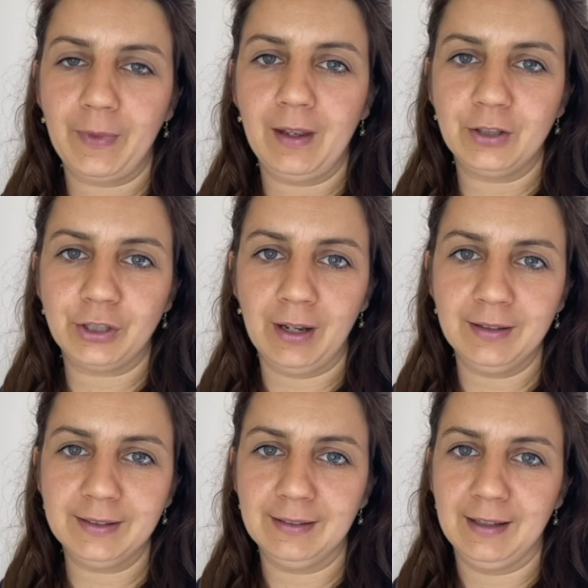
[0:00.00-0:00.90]

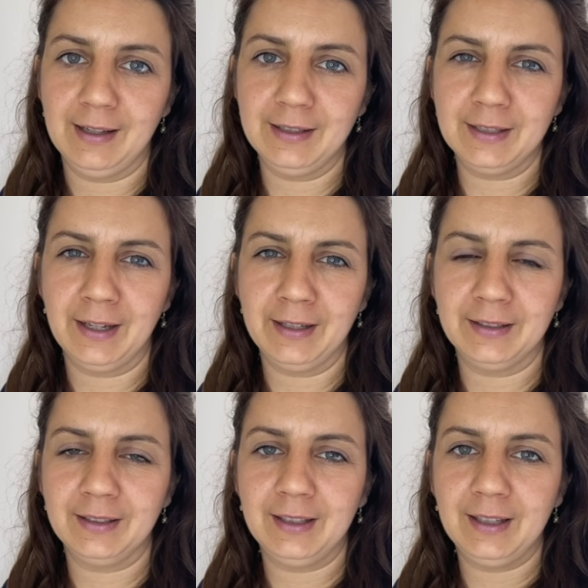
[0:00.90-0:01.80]
Chancengleichheit,
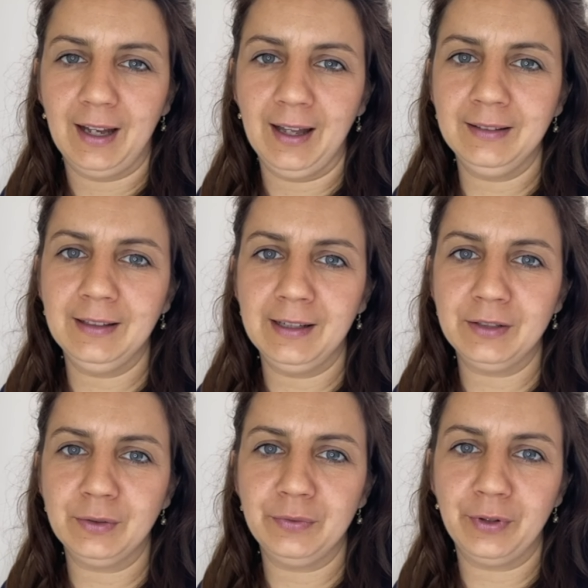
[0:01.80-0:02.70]

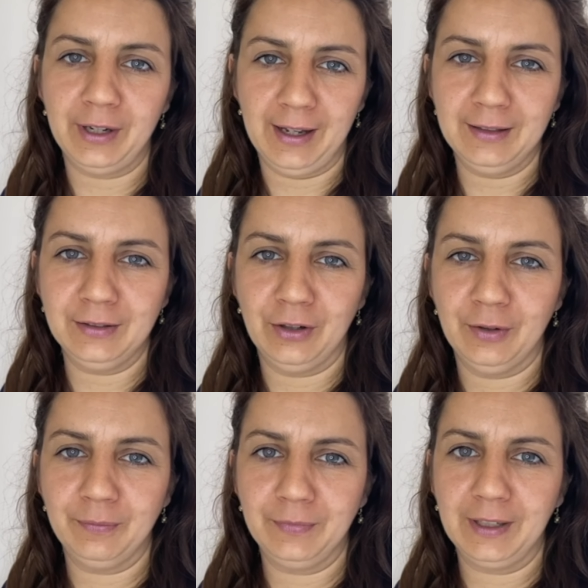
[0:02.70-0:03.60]
Angleichung von Einkommen,